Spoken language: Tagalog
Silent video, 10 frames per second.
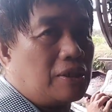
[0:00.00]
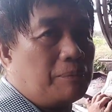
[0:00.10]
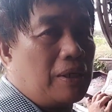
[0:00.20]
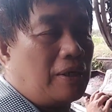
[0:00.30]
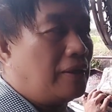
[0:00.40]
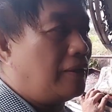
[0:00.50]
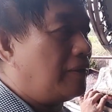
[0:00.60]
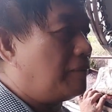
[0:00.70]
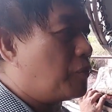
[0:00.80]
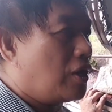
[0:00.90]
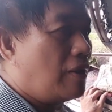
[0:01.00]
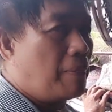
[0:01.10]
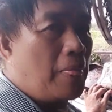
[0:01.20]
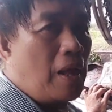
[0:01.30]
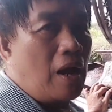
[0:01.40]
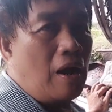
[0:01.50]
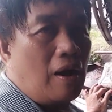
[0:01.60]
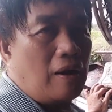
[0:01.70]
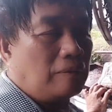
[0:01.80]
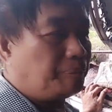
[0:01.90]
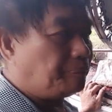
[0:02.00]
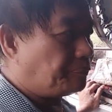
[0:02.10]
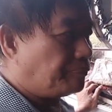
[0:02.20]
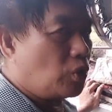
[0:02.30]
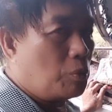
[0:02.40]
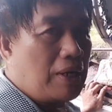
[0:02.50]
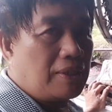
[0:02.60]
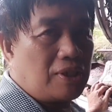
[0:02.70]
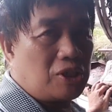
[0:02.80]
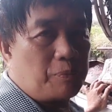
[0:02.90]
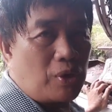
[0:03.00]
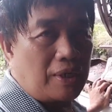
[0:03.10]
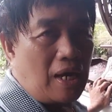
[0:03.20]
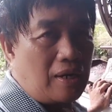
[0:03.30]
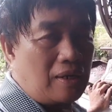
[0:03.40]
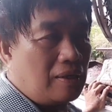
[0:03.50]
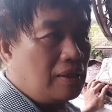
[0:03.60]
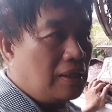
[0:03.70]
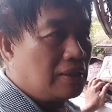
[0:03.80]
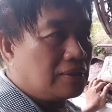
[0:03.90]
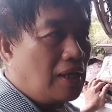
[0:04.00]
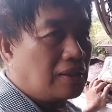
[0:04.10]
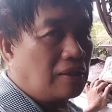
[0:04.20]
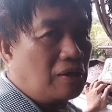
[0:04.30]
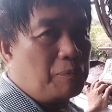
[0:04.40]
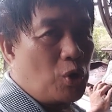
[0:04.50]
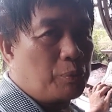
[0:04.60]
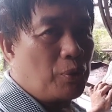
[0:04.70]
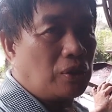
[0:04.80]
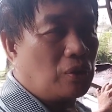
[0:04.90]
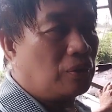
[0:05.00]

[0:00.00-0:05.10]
sa may uh, ah, Nubalit says Porinar. Sa third floor po ito.